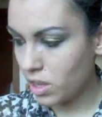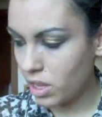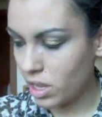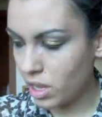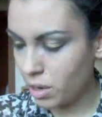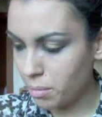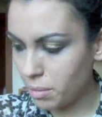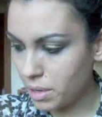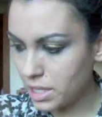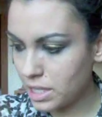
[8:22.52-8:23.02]

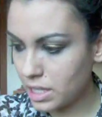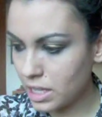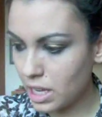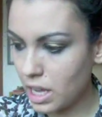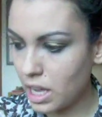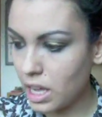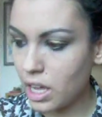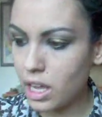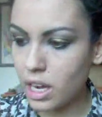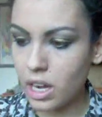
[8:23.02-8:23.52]
il
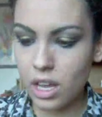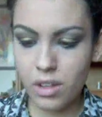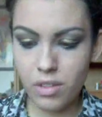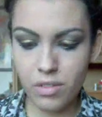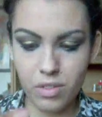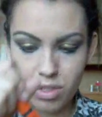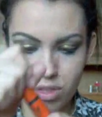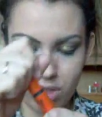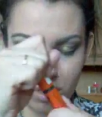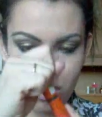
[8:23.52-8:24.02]
mascara
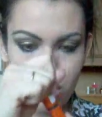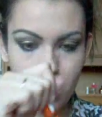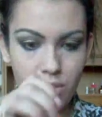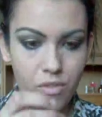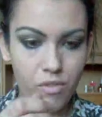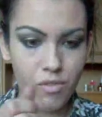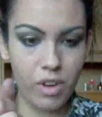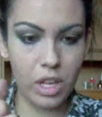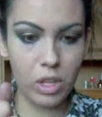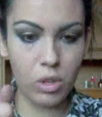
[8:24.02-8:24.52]

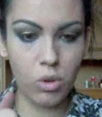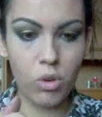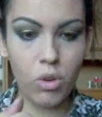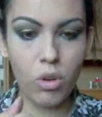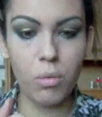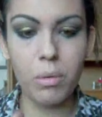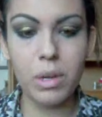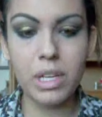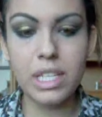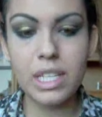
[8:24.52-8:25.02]
vado
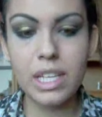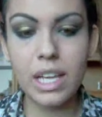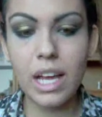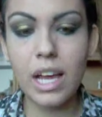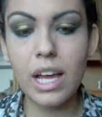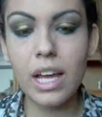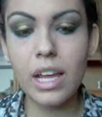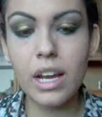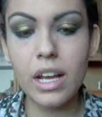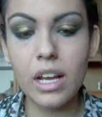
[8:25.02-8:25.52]
col
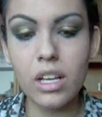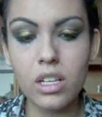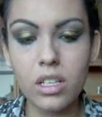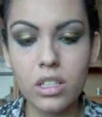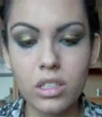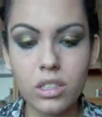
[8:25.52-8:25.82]
mascara